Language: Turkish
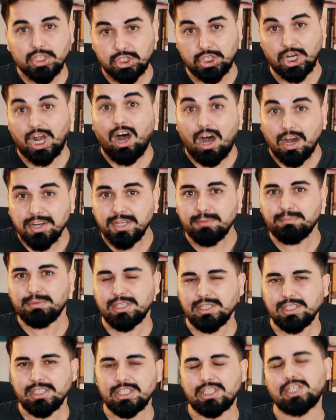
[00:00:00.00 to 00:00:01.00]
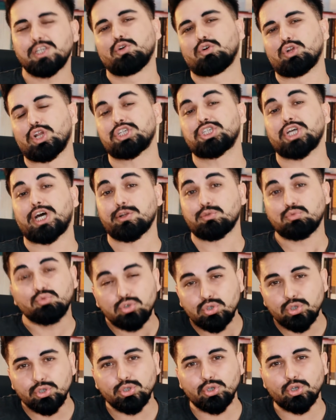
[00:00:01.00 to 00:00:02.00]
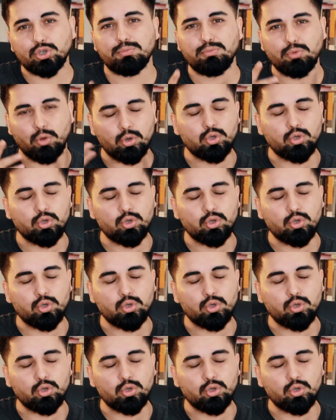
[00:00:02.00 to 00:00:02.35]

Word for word: Şahane bir ikili olacağını düşünüyorum.